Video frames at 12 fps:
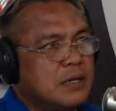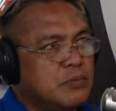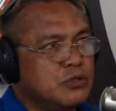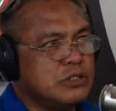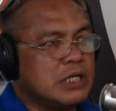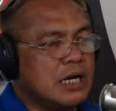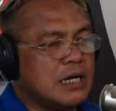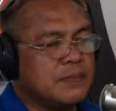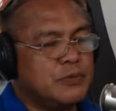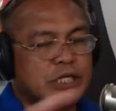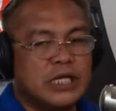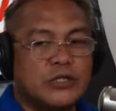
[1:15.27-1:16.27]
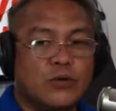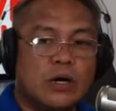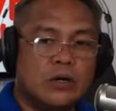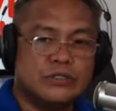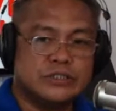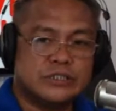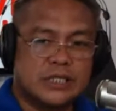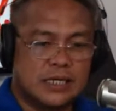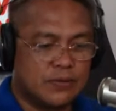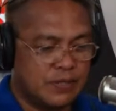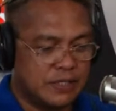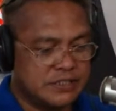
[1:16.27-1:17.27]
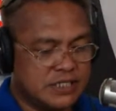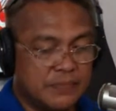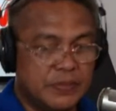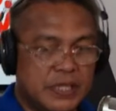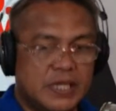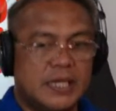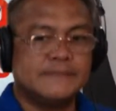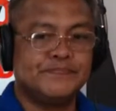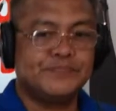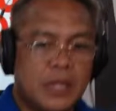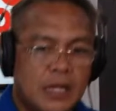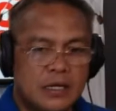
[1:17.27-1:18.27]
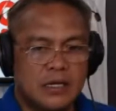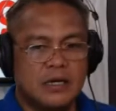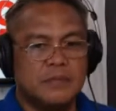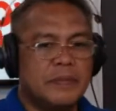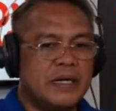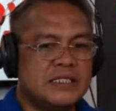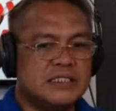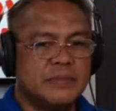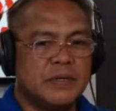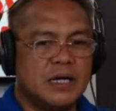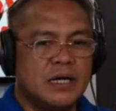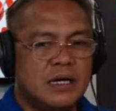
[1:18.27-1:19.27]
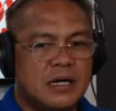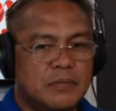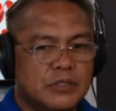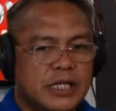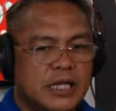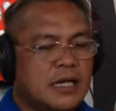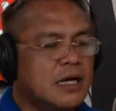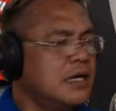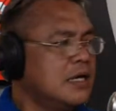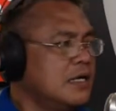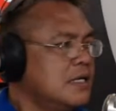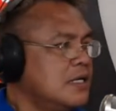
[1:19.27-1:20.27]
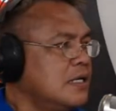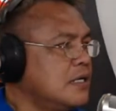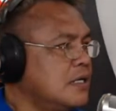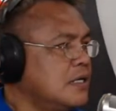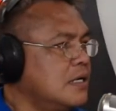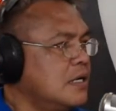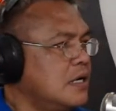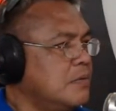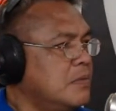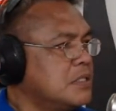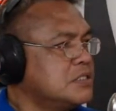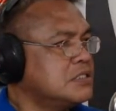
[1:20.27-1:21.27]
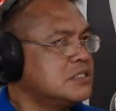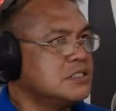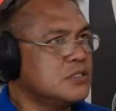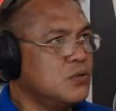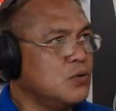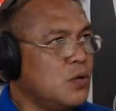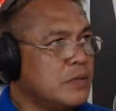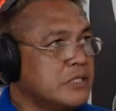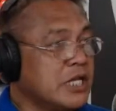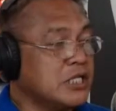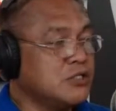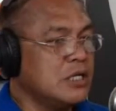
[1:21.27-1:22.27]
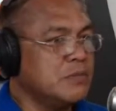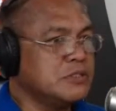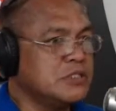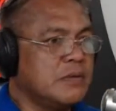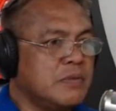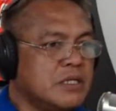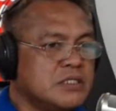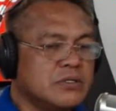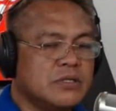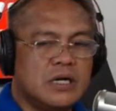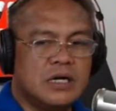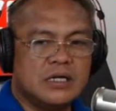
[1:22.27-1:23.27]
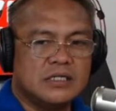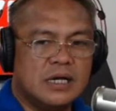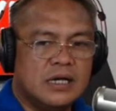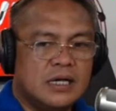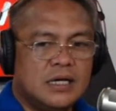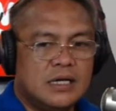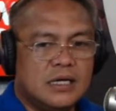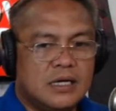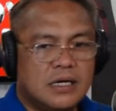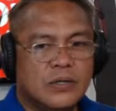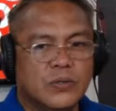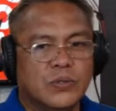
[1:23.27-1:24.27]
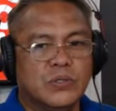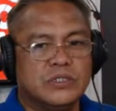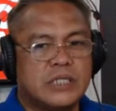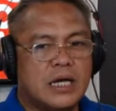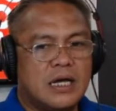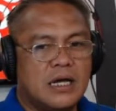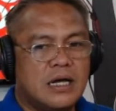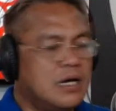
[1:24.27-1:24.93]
buntag pwede kiduhaon sa kwan sa gabi eh. uh, mapalit sa mga butika uh, mas kung kuan diretso na lang mo sa Amesco Drug uh, Ulta